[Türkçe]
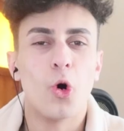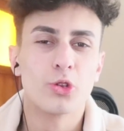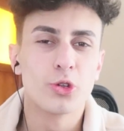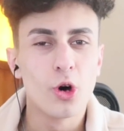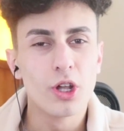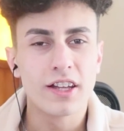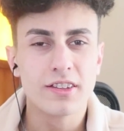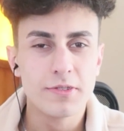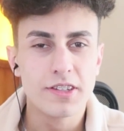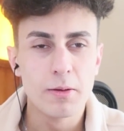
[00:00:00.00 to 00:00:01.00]
Onda 10
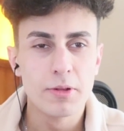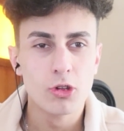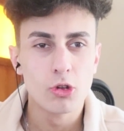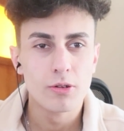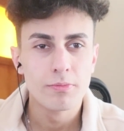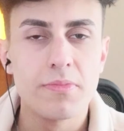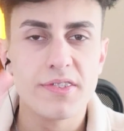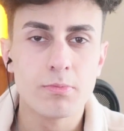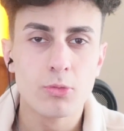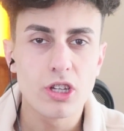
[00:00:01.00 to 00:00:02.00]
aktivite yemin ediyorum.
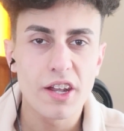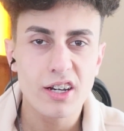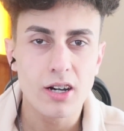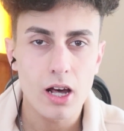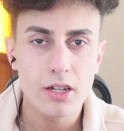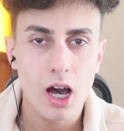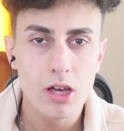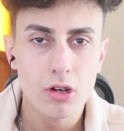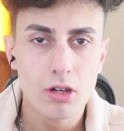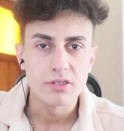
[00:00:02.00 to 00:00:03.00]
Bizim burada ne kar
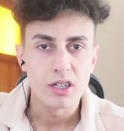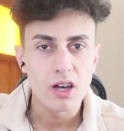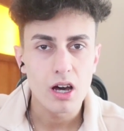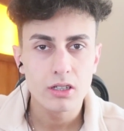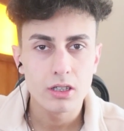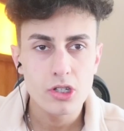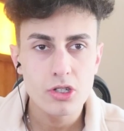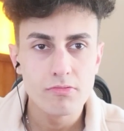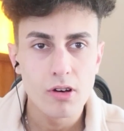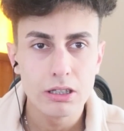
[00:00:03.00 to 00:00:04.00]
yağıyor ne de arkadaşım